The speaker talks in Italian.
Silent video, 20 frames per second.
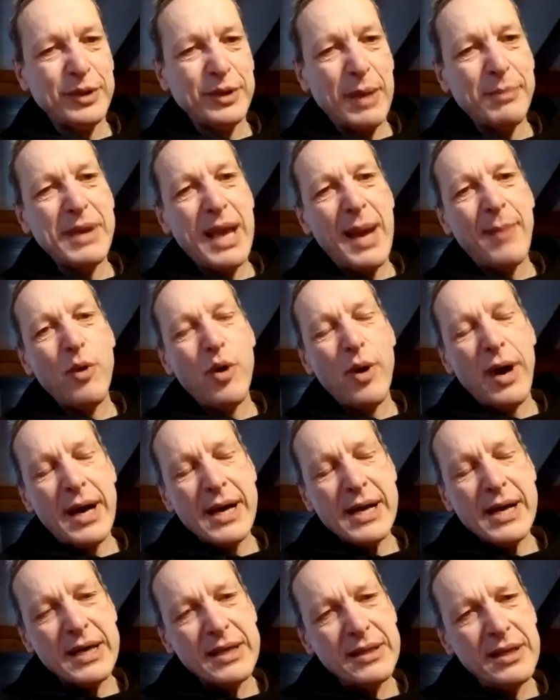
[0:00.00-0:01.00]
Abbiamo
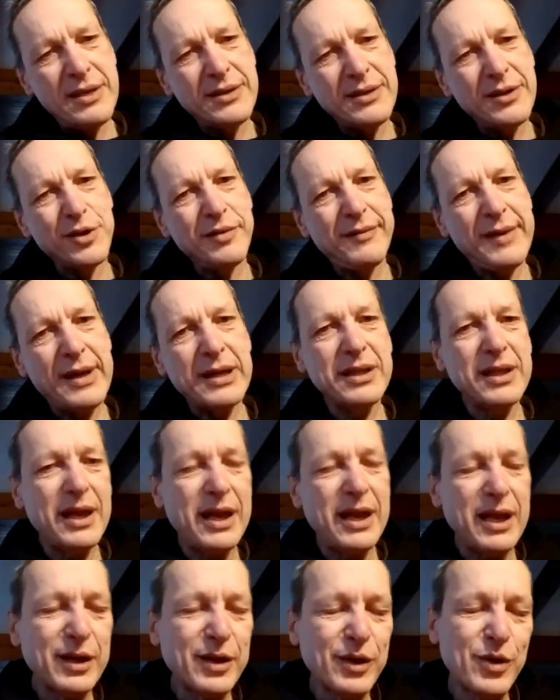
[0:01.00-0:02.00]
anche, dice Giovanni della
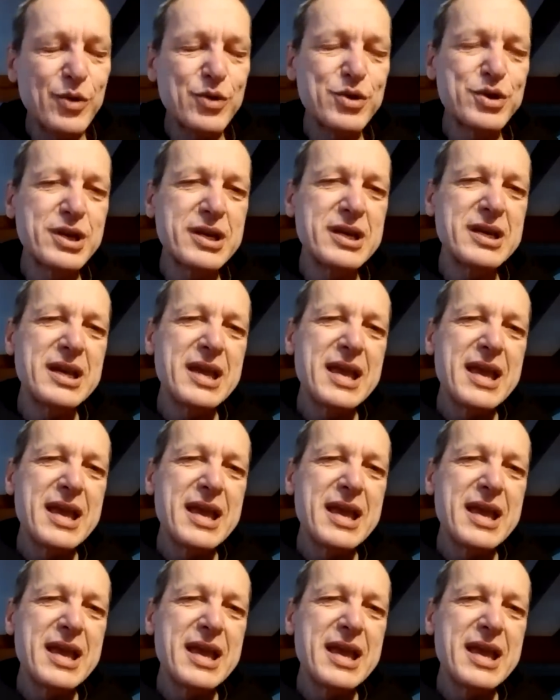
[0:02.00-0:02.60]
Croce,